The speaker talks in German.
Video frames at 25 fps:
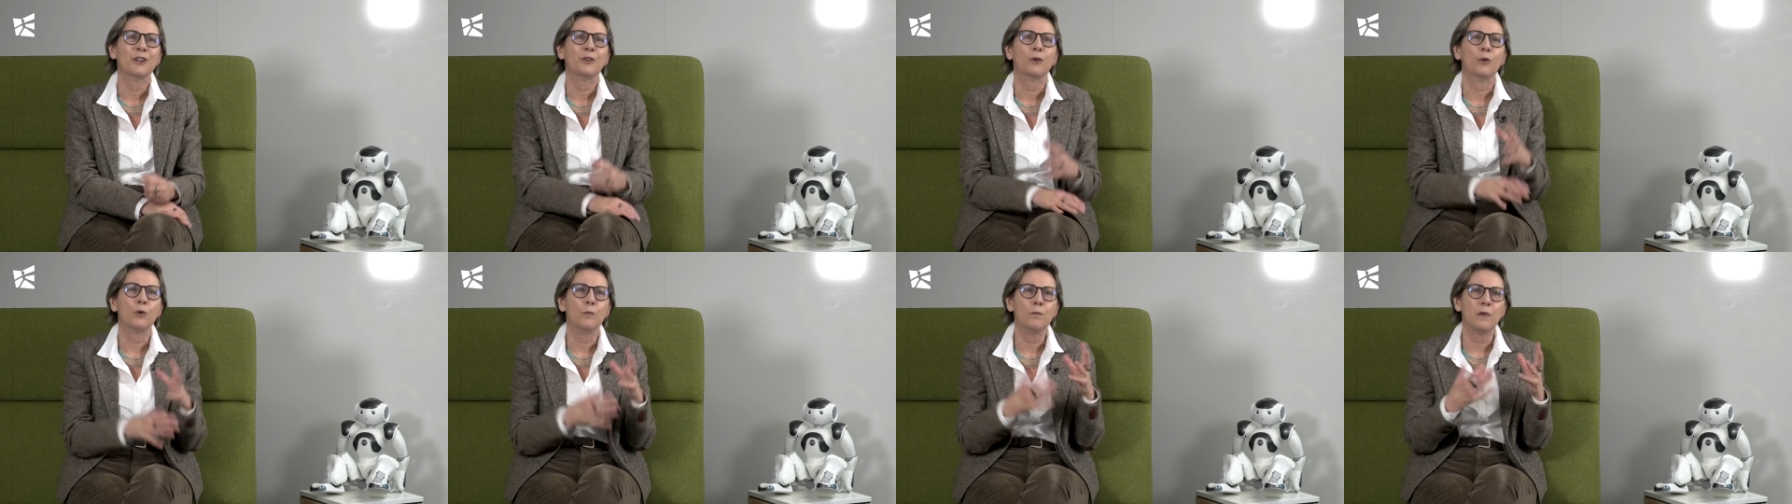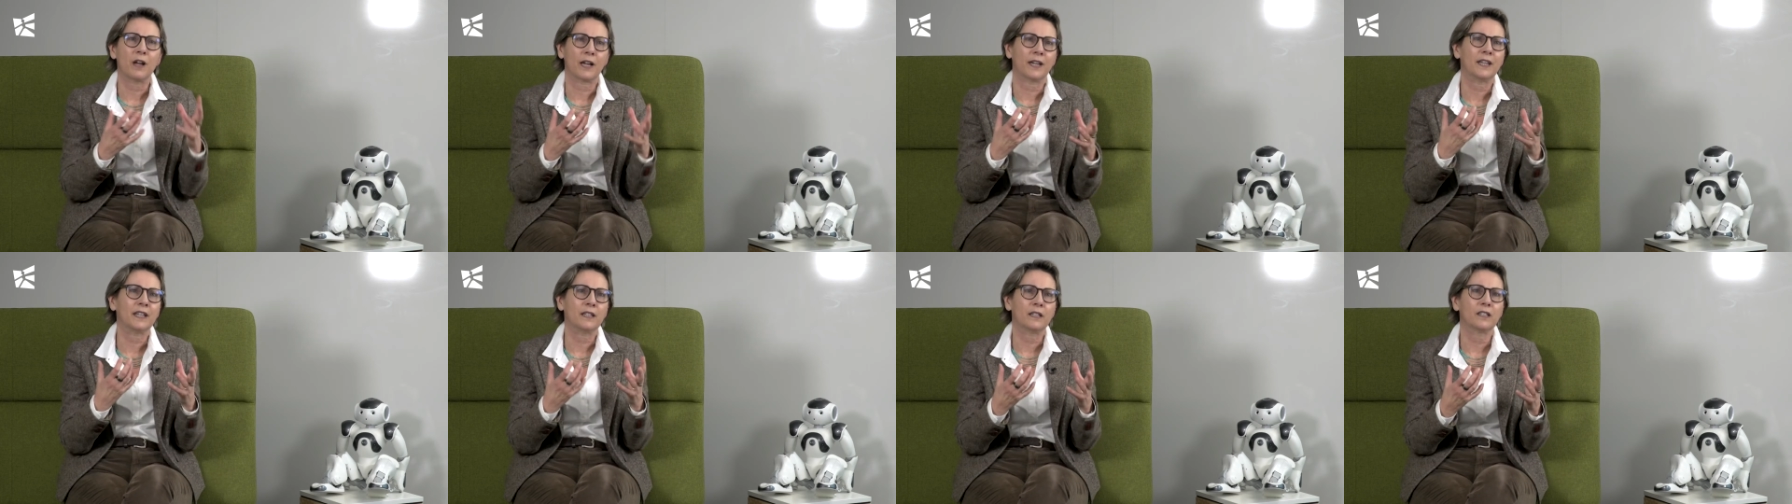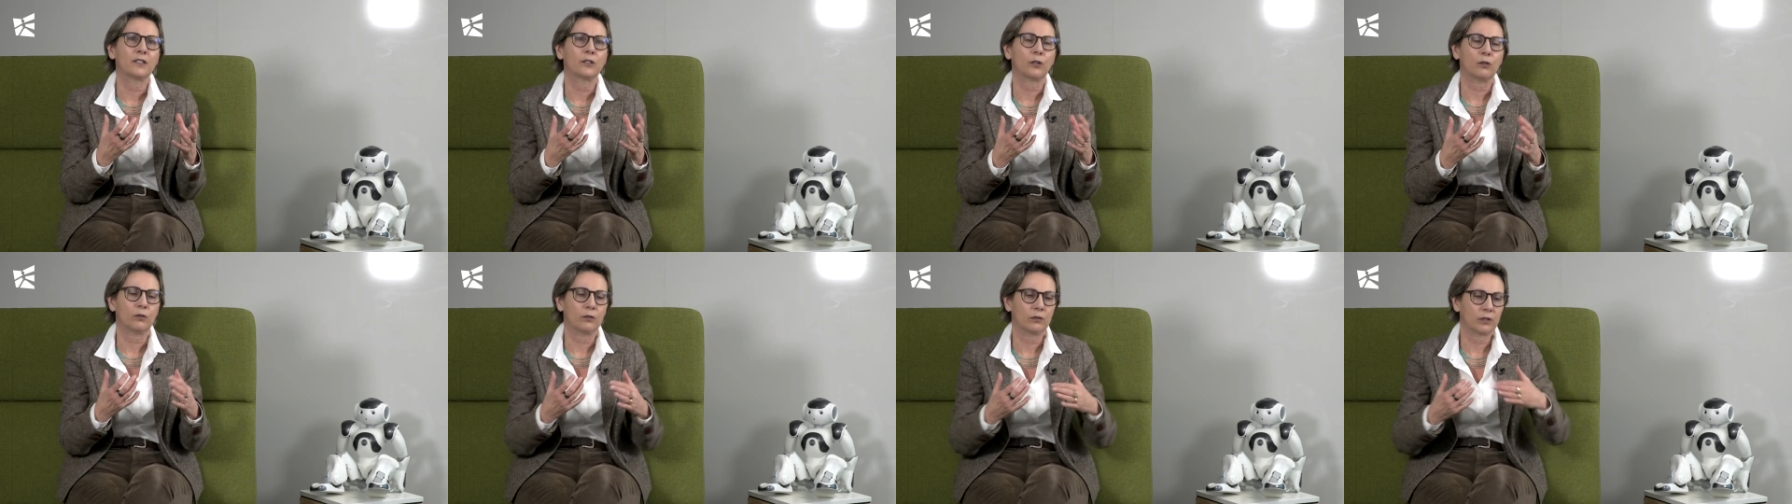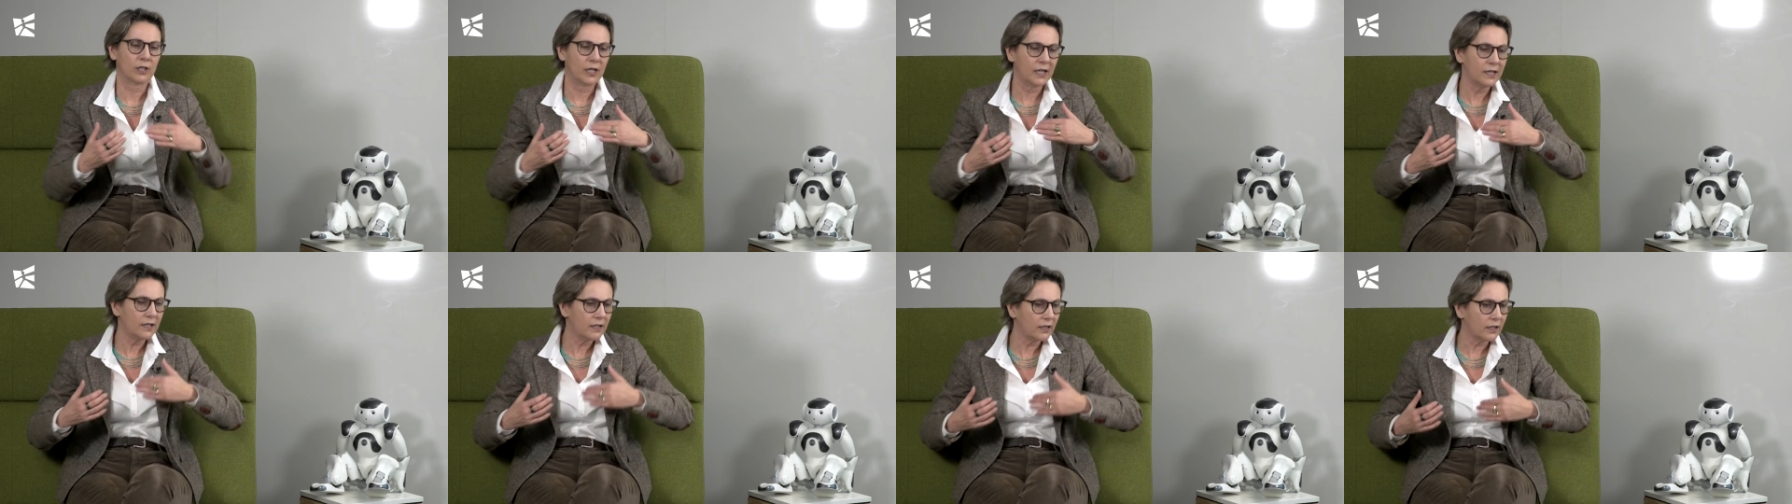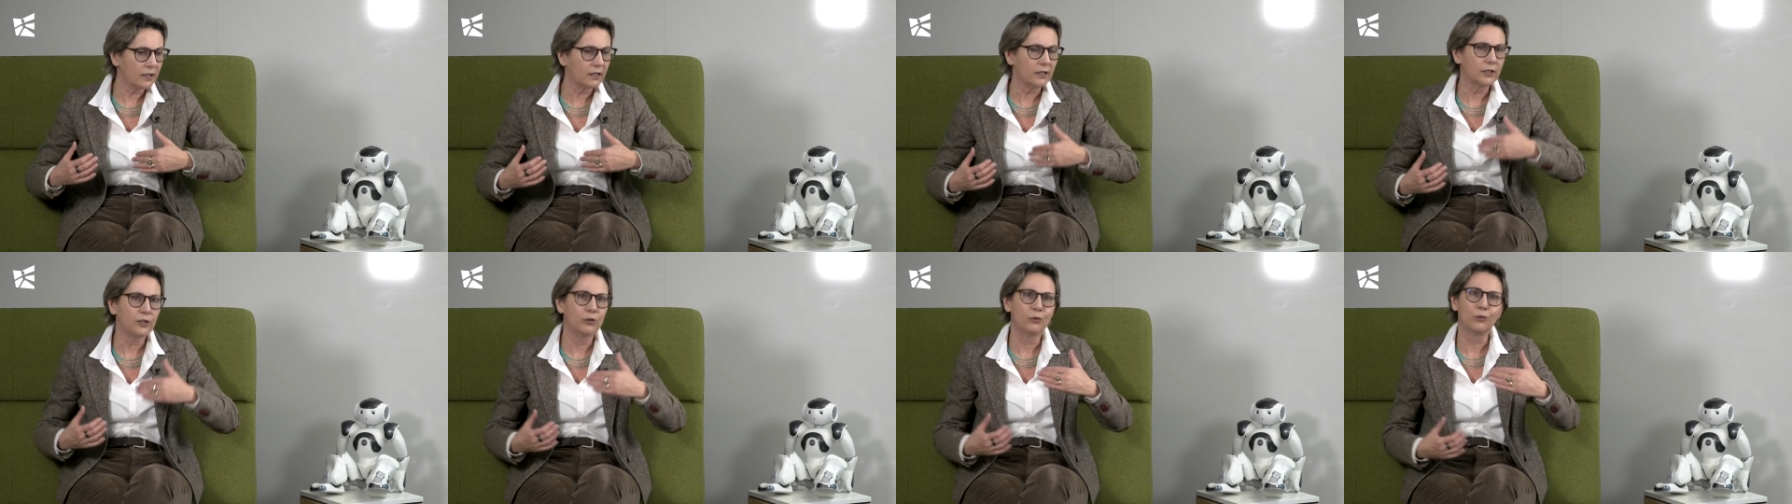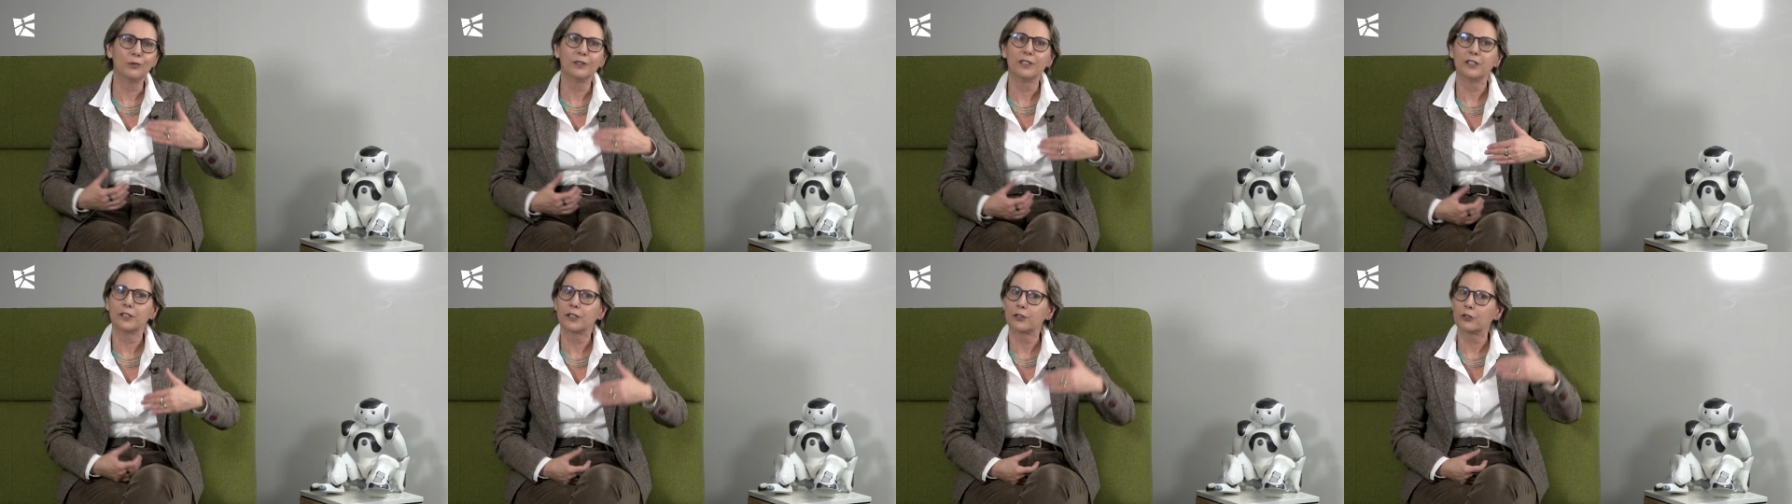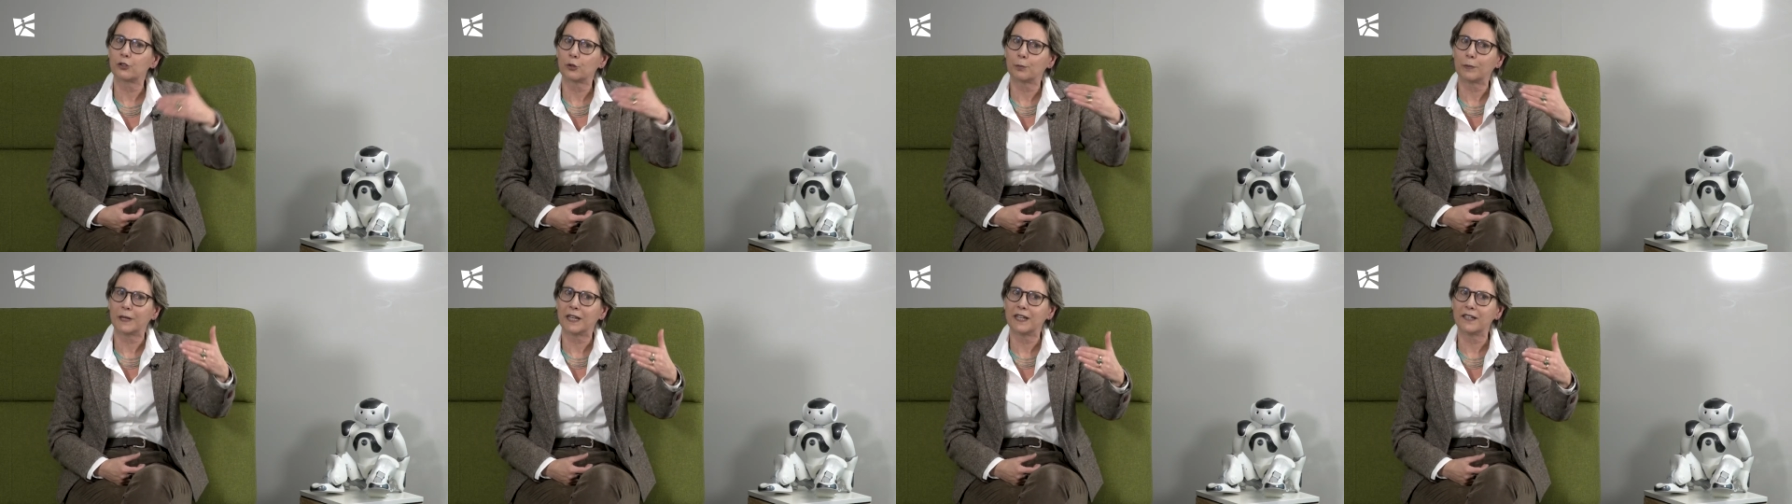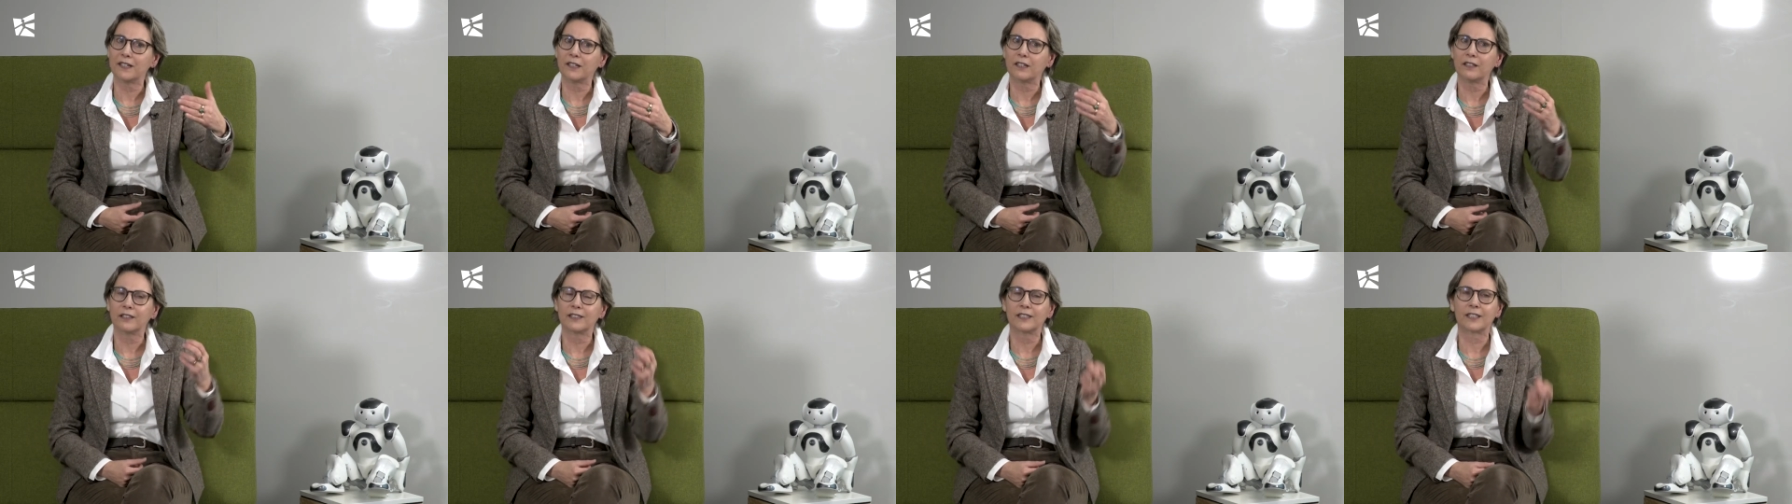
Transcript: um eigentlich auch Kinder, Jugendliche später,